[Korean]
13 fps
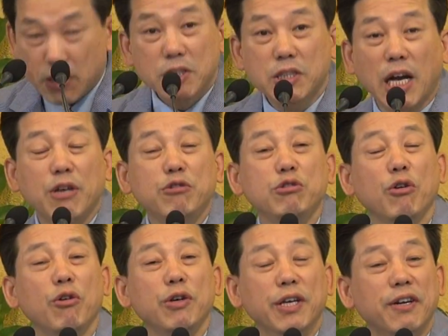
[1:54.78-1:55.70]

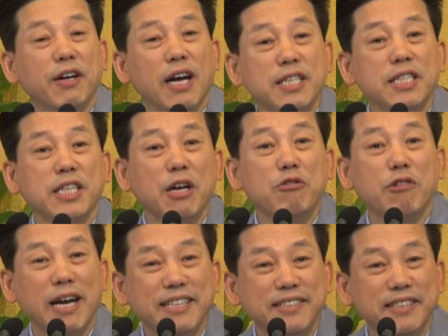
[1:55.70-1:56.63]
자유도 여러 가지
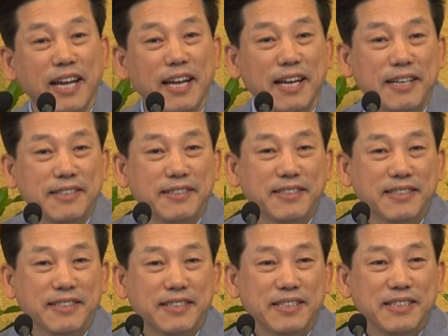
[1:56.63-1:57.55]
자유가 있는데
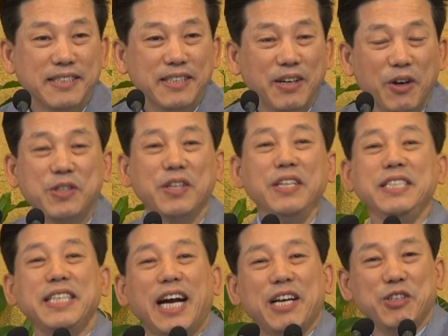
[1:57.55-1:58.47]
어떤
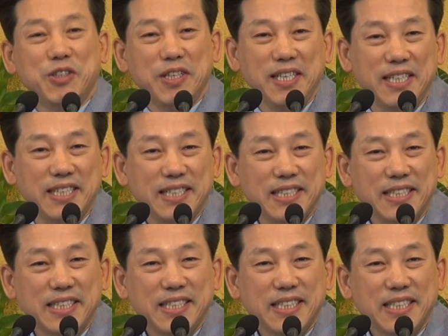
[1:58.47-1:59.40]
자유를
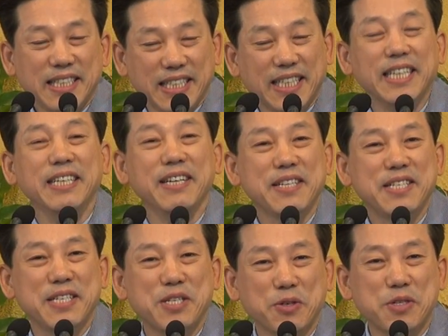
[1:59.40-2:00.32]
느끼는
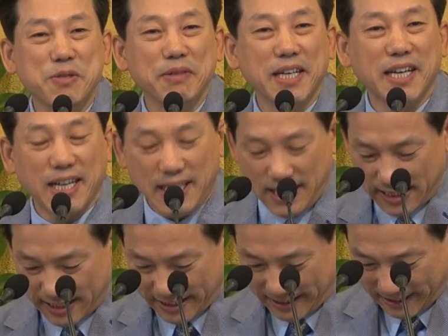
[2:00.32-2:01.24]
것이
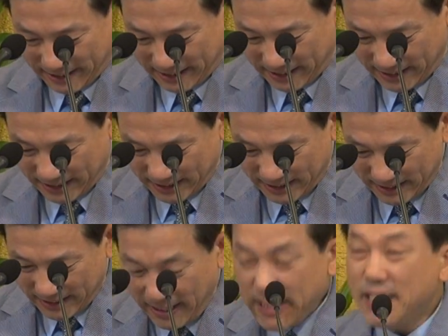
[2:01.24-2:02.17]
좋습니까?
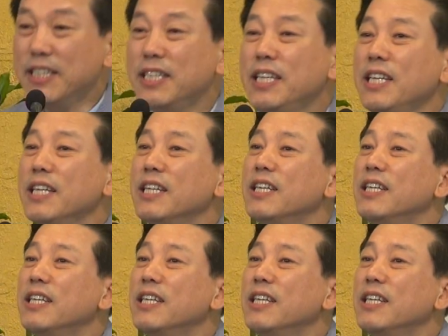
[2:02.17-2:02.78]
그랬더니